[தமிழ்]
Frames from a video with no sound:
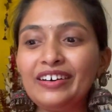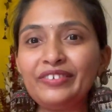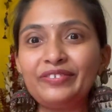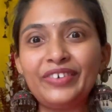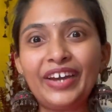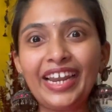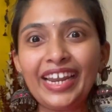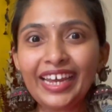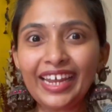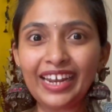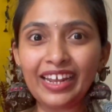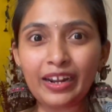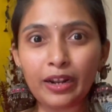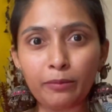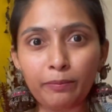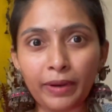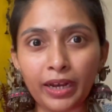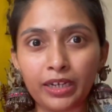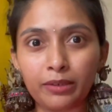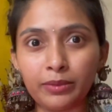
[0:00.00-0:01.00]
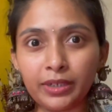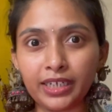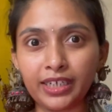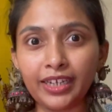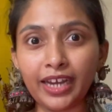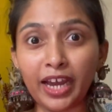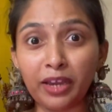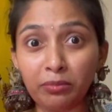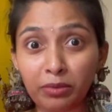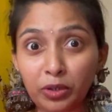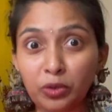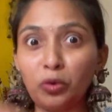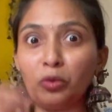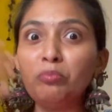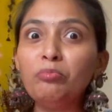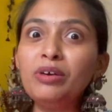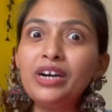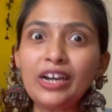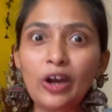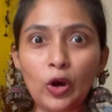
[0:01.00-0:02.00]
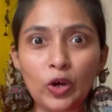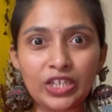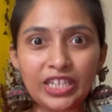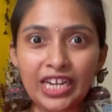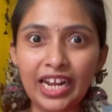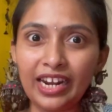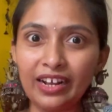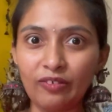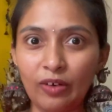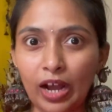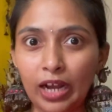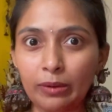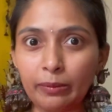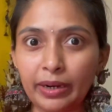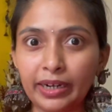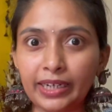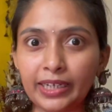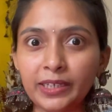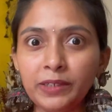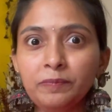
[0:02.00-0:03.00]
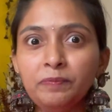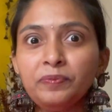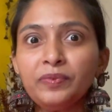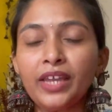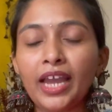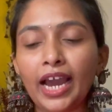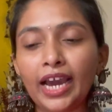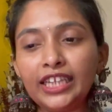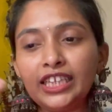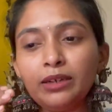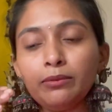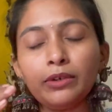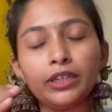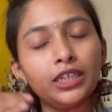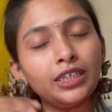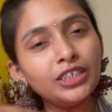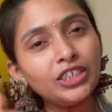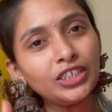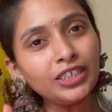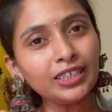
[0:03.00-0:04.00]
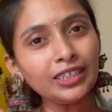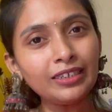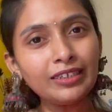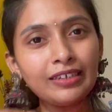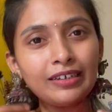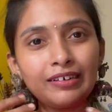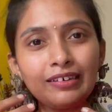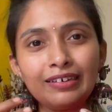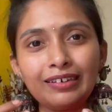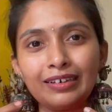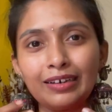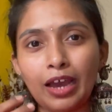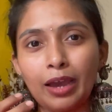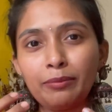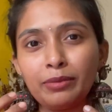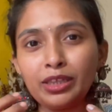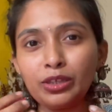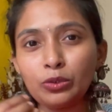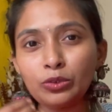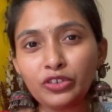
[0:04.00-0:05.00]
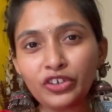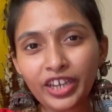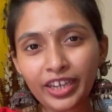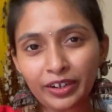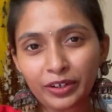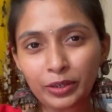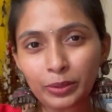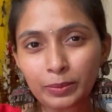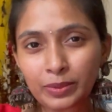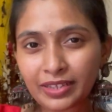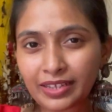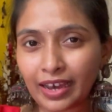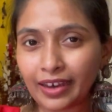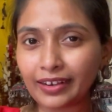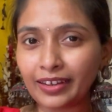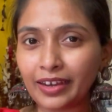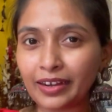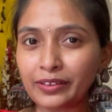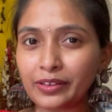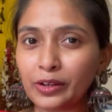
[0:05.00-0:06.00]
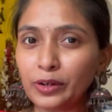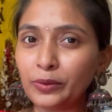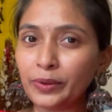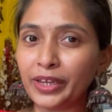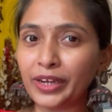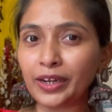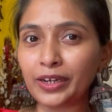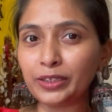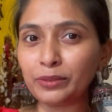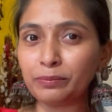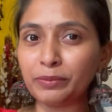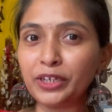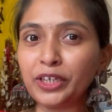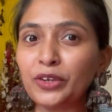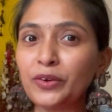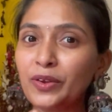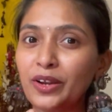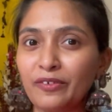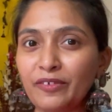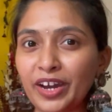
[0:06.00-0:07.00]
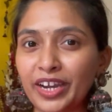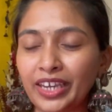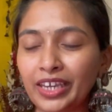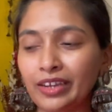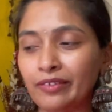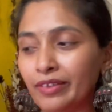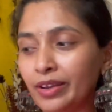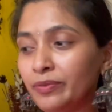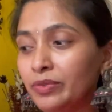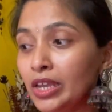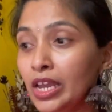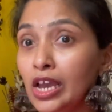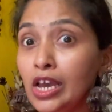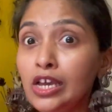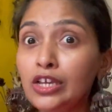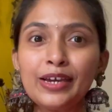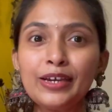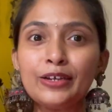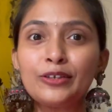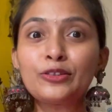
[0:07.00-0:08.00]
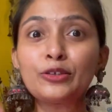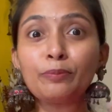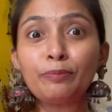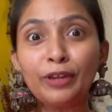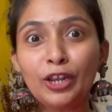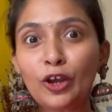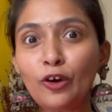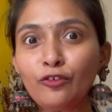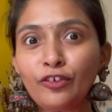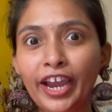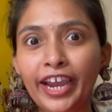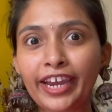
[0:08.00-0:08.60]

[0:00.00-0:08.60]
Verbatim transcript: விலையெல்லாம் நான் பார்க்க மாட்டேன் ஐ மீன் ரொம்ப காஸ்ட்லியாக நான் வாங்க மாட்டேன் அதே மாதிரி சின்ன ஐ மீன் த்ரீ ஹண்ட்ரட் ருபீஸ் சாரியாக இருந்தாலும் எனக்கு அது பிடிக்கும் நான் வாங்கிடுவேன் ஸோ பிலோ ஃபைவ்